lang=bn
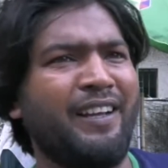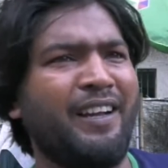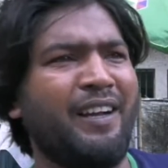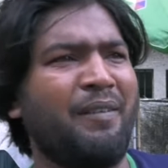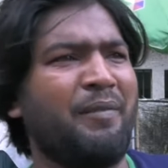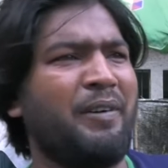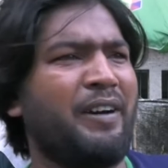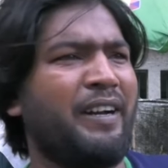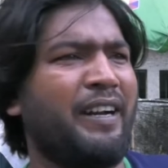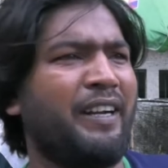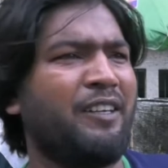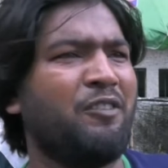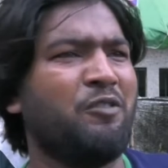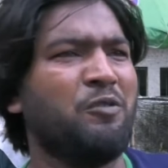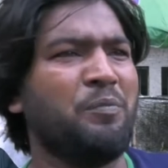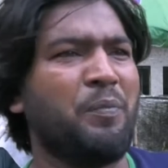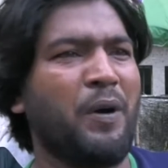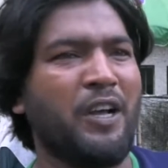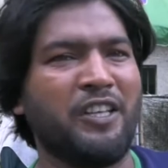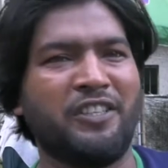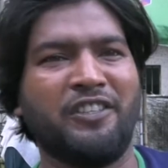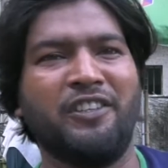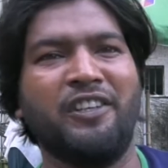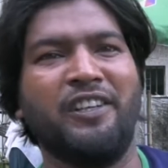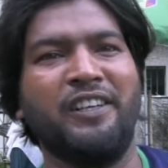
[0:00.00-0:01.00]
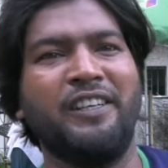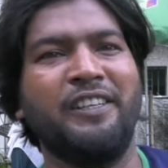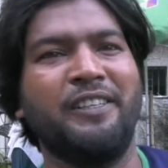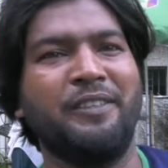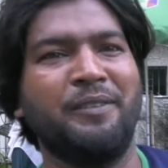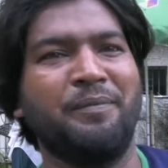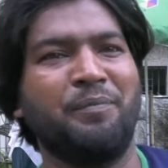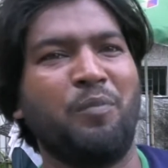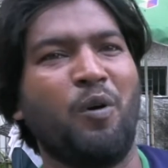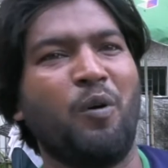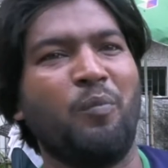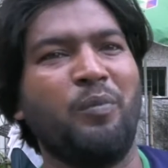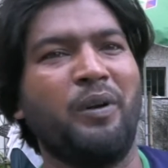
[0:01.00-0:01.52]
আমার একটু পার্সোনাল একটু
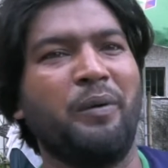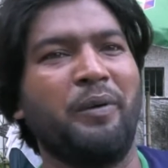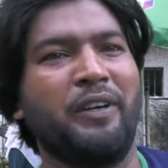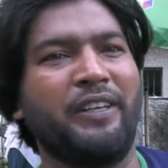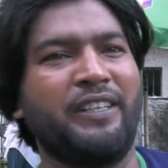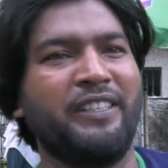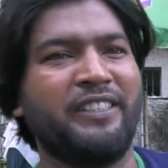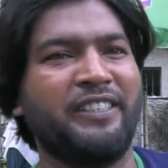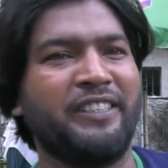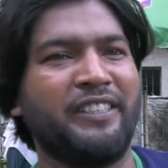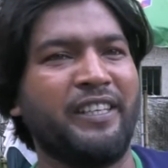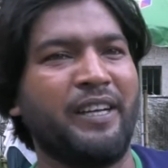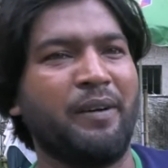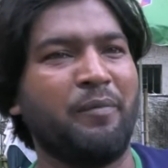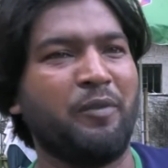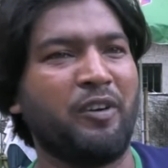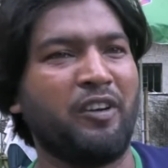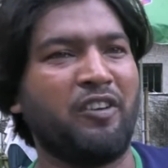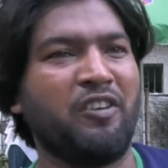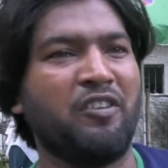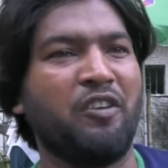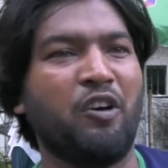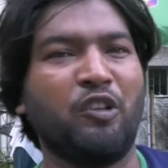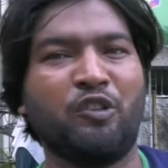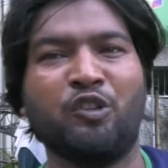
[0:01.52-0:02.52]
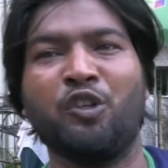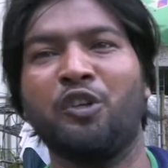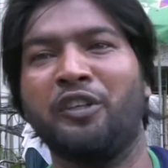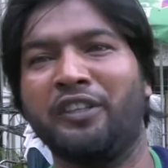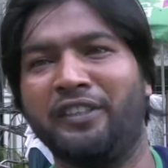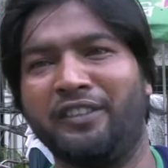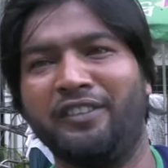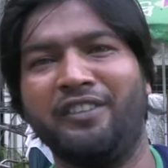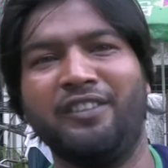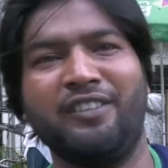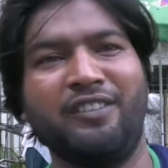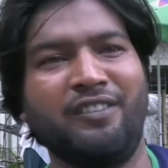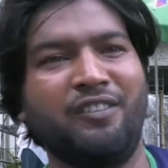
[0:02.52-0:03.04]
প্রবলেম এটা যেটা আমার এখন অর্থ
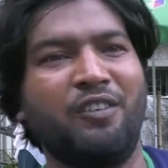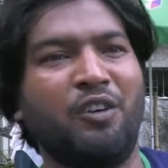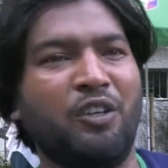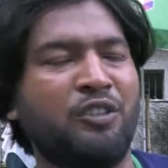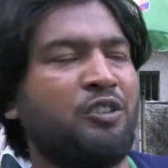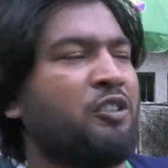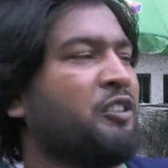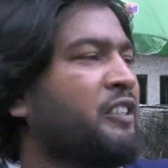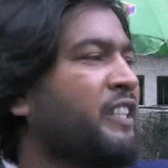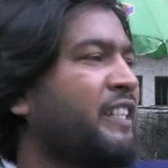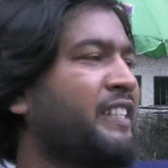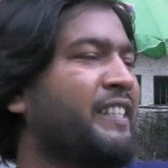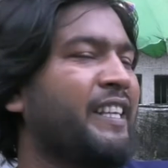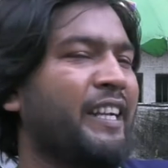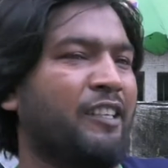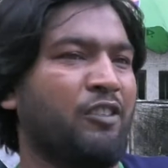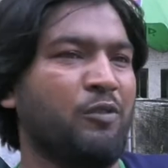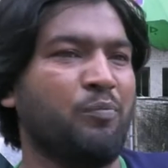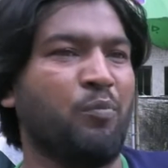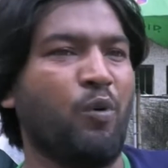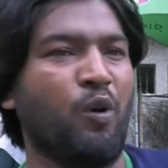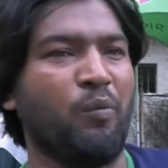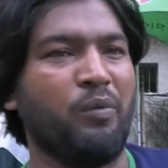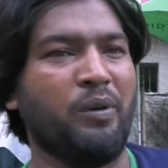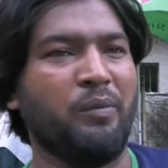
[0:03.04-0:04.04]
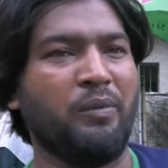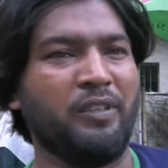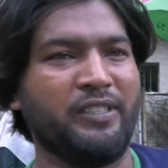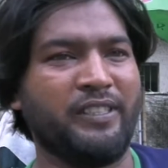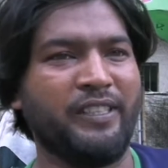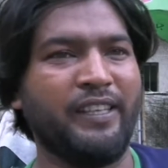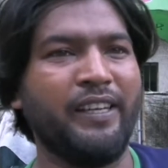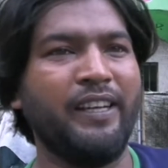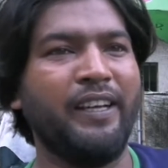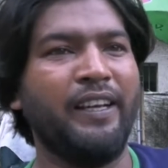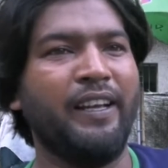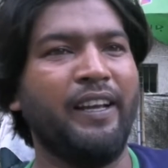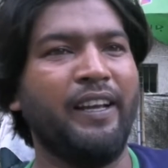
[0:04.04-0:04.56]
অর্থ দিক দিয়ে একটু প্রবলেম আছে